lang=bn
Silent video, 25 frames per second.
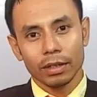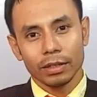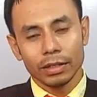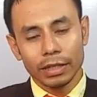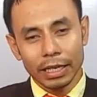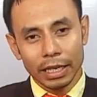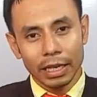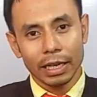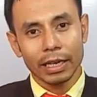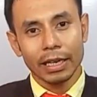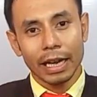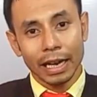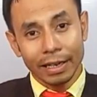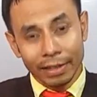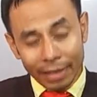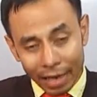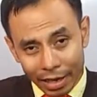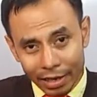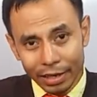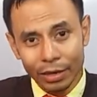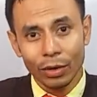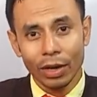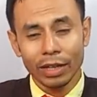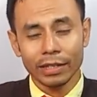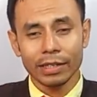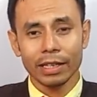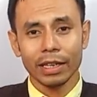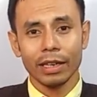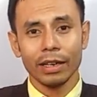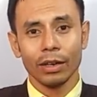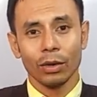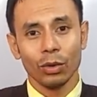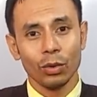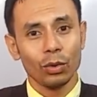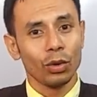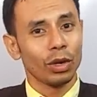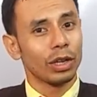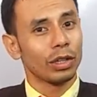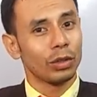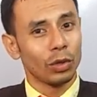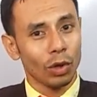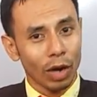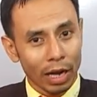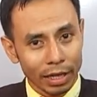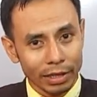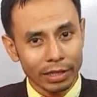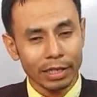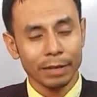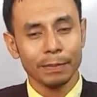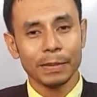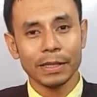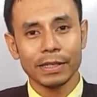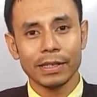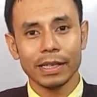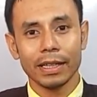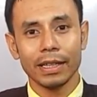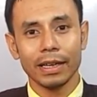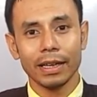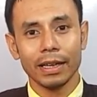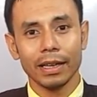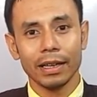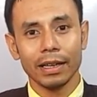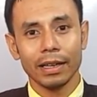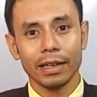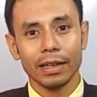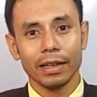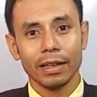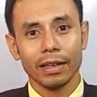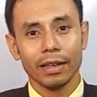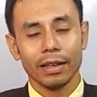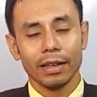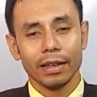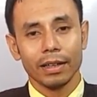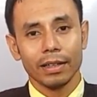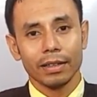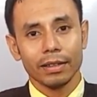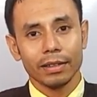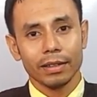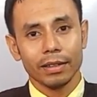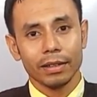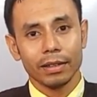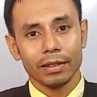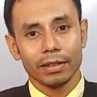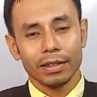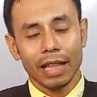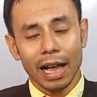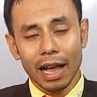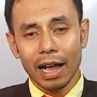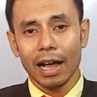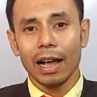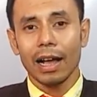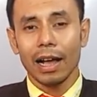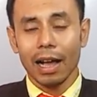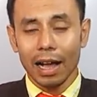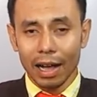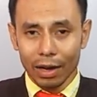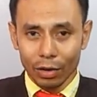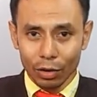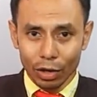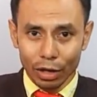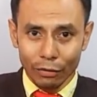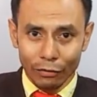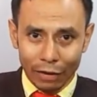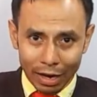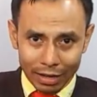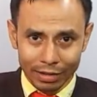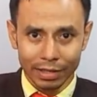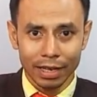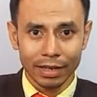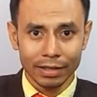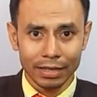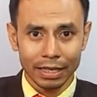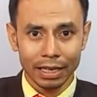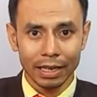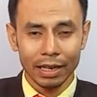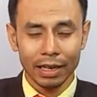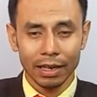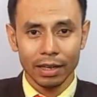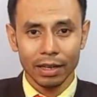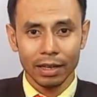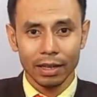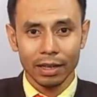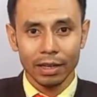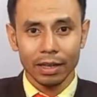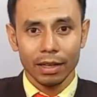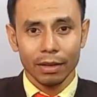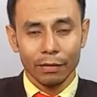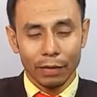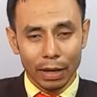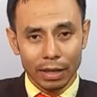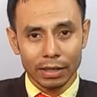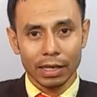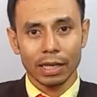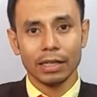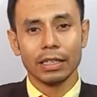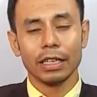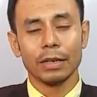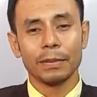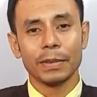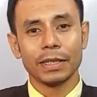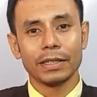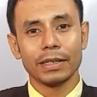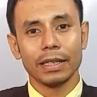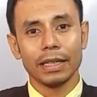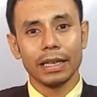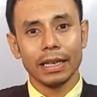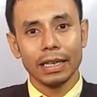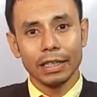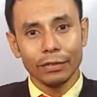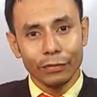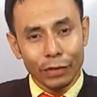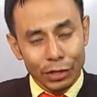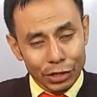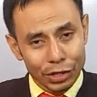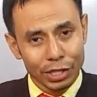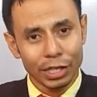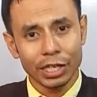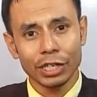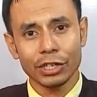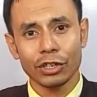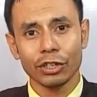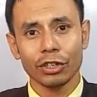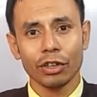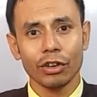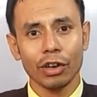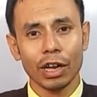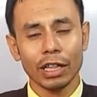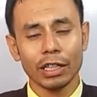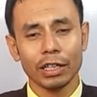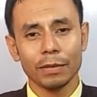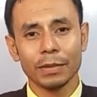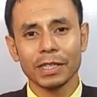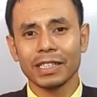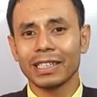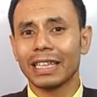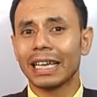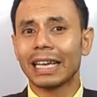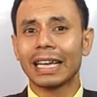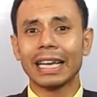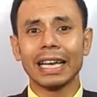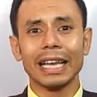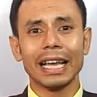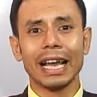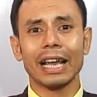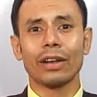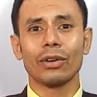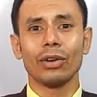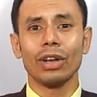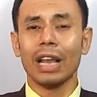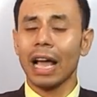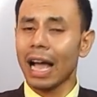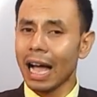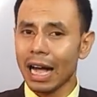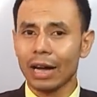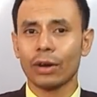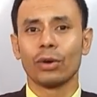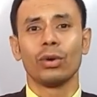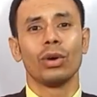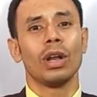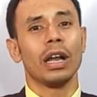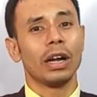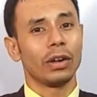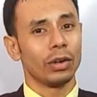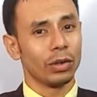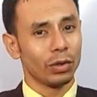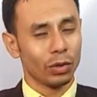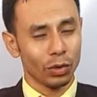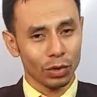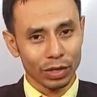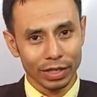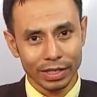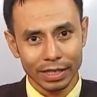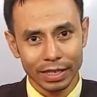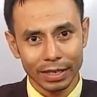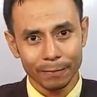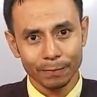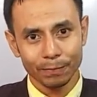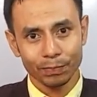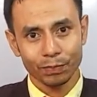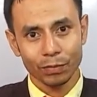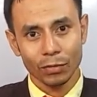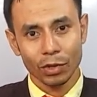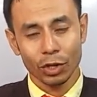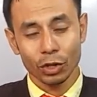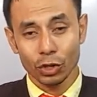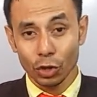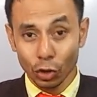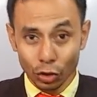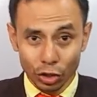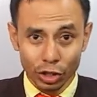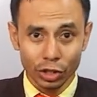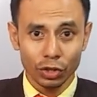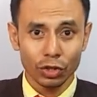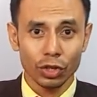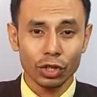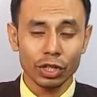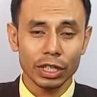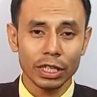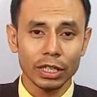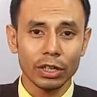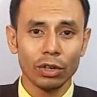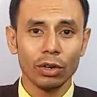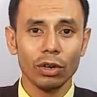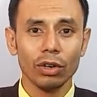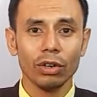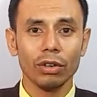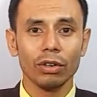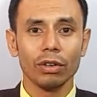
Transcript: যে কাণ্ডারিগ আছিল ওগরে দরানির পিছে দে তা আগরে ফাঁস আছিল ফাঁসানির পিছে দে ইনভেস্টিগেশন করানির পিছে দে ক্লিয়ার হইল আখুলা গই করেছে সচিন্দ্র সিংহ